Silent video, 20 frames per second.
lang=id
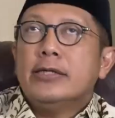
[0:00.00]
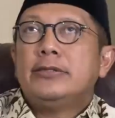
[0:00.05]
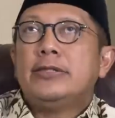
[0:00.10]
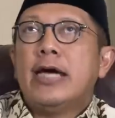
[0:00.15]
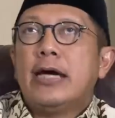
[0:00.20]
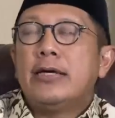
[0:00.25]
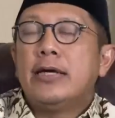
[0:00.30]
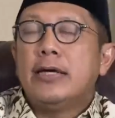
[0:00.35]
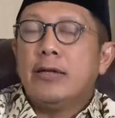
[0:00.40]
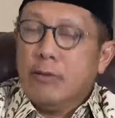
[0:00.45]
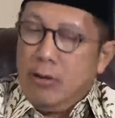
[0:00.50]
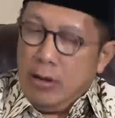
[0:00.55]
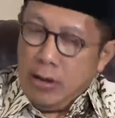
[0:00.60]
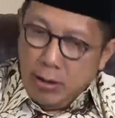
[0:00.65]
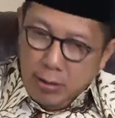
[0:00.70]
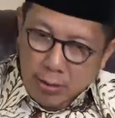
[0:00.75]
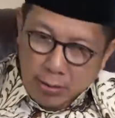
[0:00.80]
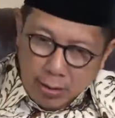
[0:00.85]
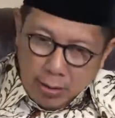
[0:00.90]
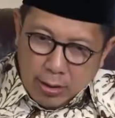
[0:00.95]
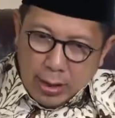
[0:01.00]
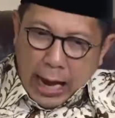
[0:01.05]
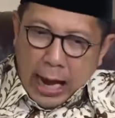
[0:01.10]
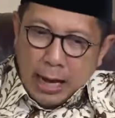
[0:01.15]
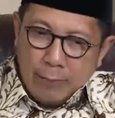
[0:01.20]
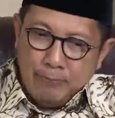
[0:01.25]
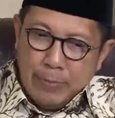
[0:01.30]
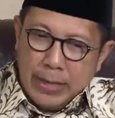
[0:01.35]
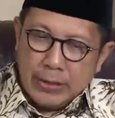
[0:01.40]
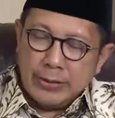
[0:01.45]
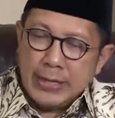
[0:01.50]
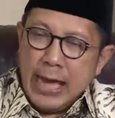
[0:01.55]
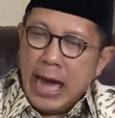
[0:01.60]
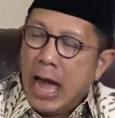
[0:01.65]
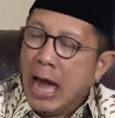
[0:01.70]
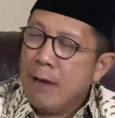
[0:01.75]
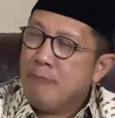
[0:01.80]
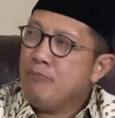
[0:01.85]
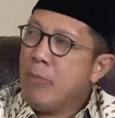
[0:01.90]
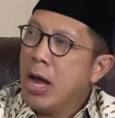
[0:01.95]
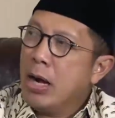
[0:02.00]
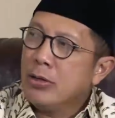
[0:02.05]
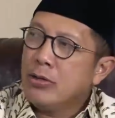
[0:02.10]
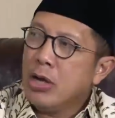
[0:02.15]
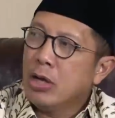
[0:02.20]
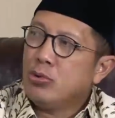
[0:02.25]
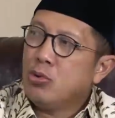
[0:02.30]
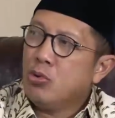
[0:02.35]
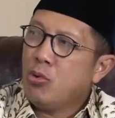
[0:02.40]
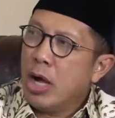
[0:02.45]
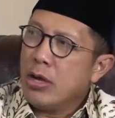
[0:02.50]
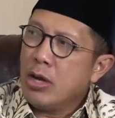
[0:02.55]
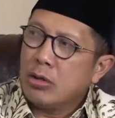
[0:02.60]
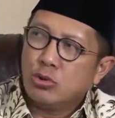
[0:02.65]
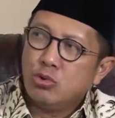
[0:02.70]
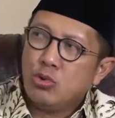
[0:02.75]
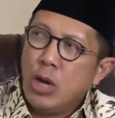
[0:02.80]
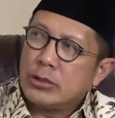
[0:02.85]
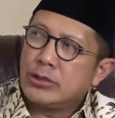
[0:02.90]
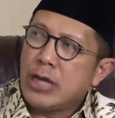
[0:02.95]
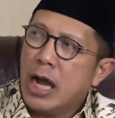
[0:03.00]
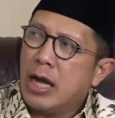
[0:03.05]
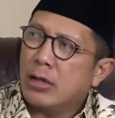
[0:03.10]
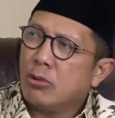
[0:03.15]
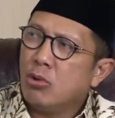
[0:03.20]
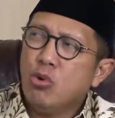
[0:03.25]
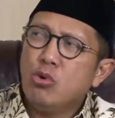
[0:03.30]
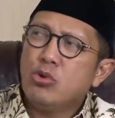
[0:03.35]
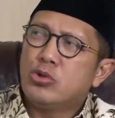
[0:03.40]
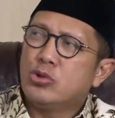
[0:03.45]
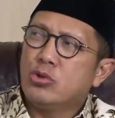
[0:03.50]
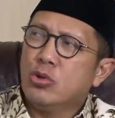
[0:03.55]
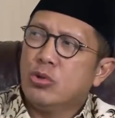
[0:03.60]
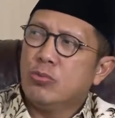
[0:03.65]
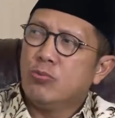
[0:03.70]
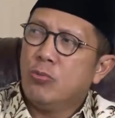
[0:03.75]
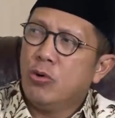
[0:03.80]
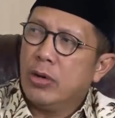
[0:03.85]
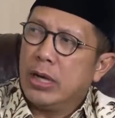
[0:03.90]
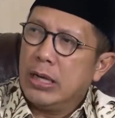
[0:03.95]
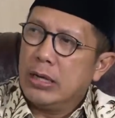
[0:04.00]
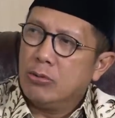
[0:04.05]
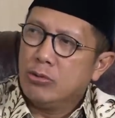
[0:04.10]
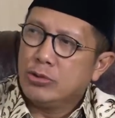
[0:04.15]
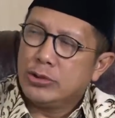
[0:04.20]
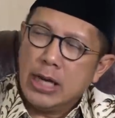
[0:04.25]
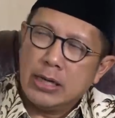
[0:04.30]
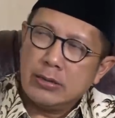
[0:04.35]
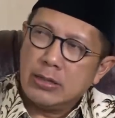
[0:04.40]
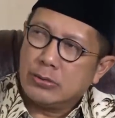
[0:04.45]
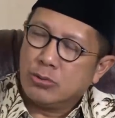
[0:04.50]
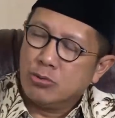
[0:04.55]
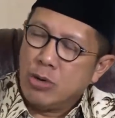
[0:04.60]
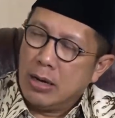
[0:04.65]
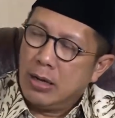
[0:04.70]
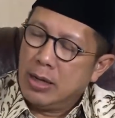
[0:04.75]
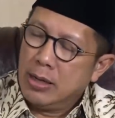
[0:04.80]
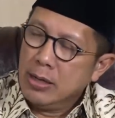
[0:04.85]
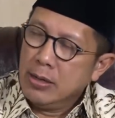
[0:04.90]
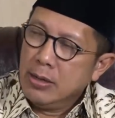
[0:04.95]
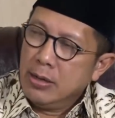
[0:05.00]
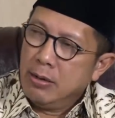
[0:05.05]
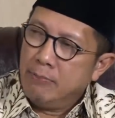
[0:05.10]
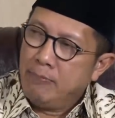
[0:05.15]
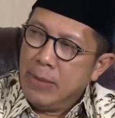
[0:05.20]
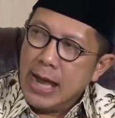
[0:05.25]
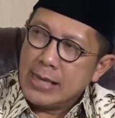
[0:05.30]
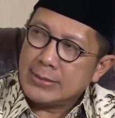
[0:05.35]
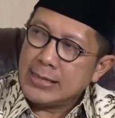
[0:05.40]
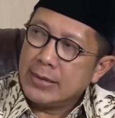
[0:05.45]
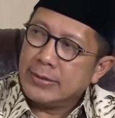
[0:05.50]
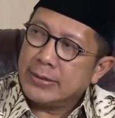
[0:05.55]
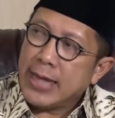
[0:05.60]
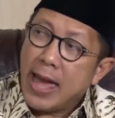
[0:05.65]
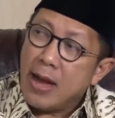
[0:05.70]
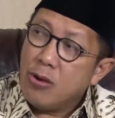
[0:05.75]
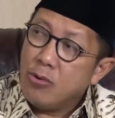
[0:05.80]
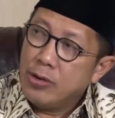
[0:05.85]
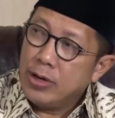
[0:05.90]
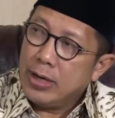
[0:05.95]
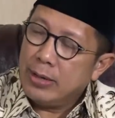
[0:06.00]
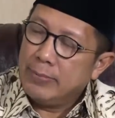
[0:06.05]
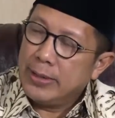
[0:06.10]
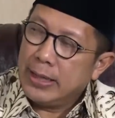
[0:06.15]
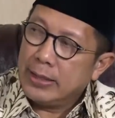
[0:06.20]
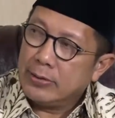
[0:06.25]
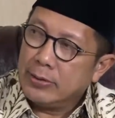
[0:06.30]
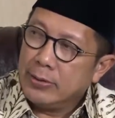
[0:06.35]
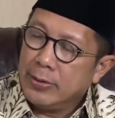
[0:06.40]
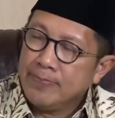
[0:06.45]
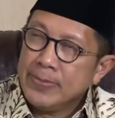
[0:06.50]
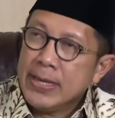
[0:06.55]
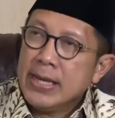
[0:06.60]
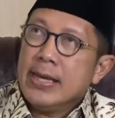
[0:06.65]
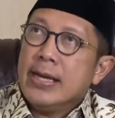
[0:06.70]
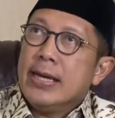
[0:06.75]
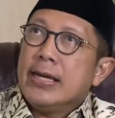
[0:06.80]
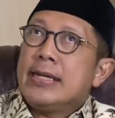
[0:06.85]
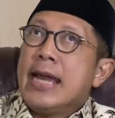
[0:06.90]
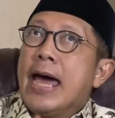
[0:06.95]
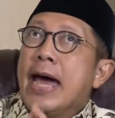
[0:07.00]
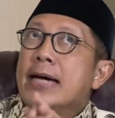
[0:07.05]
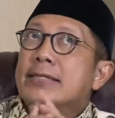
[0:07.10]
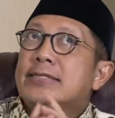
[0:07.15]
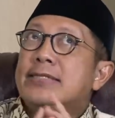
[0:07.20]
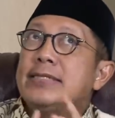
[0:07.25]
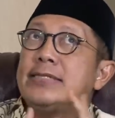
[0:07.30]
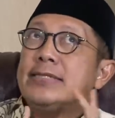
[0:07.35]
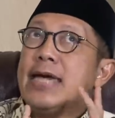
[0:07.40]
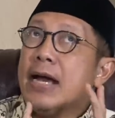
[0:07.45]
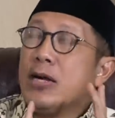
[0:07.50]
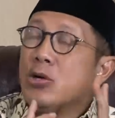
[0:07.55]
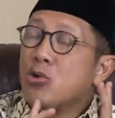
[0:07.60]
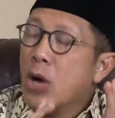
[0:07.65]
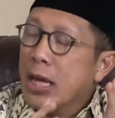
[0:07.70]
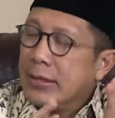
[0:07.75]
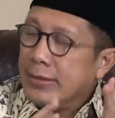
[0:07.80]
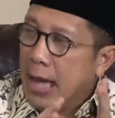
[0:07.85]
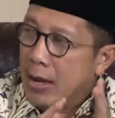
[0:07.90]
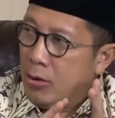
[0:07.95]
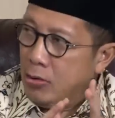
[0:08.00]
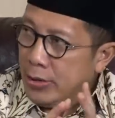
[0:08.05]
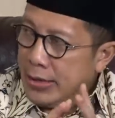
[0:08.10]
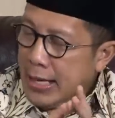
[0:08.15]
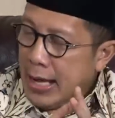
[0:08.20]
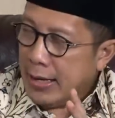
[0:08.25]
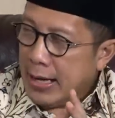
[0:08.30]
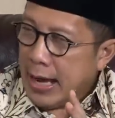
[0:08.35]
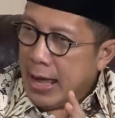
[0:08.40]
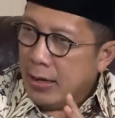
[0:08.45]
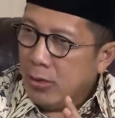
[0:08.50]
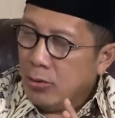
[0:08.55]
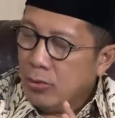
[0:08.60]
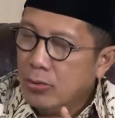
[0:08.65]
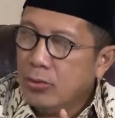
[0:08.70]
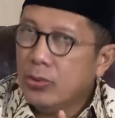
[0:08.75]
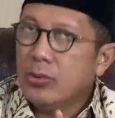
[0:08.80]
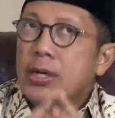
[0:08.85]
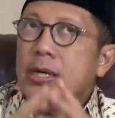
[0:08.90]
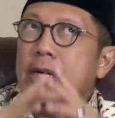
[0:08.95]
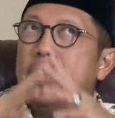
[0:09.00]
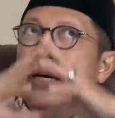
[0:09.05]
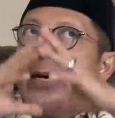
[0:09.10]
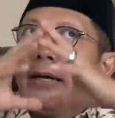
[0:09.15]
Jadi uh, karpetnya, hambalnya juga yang sudah sangat lusuh, mungkin usianya sudah belasan tahun yeah, gitu. Yeah. Nah, sejak dua tahun yang lalu